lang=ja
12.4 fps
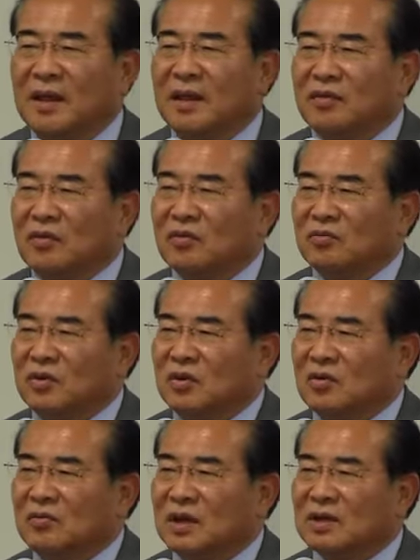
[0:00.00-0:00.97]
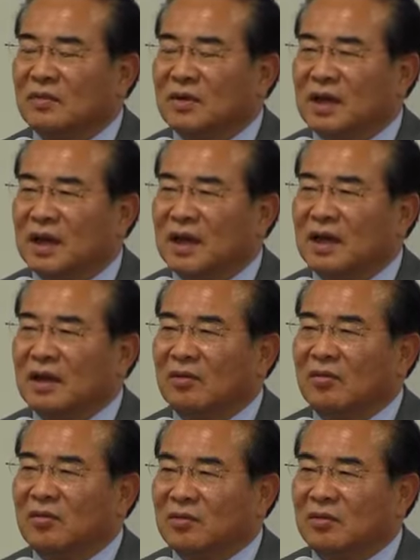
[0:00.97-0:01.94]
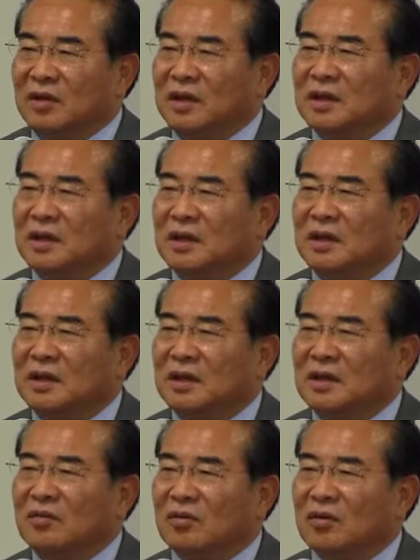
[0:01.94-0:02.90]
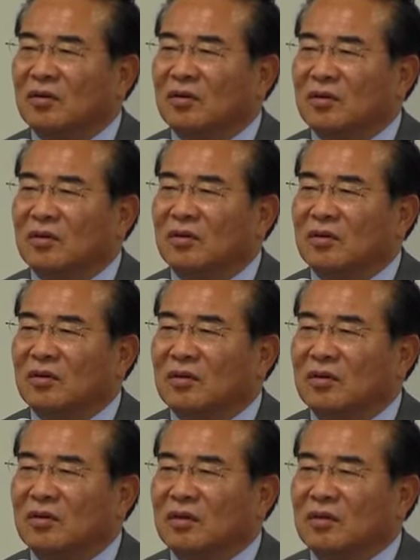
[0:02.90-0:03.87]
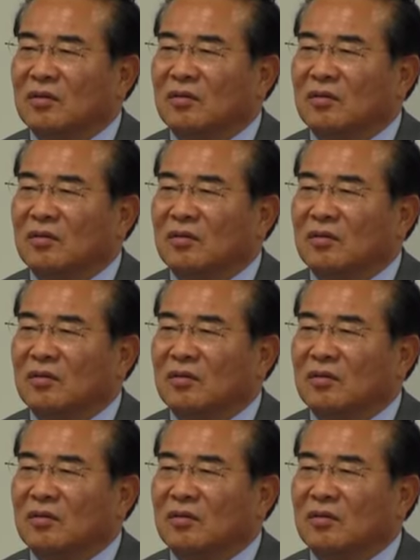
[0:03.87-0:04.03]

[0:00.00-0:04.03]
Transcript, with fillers: え国民の皆様が本当にこの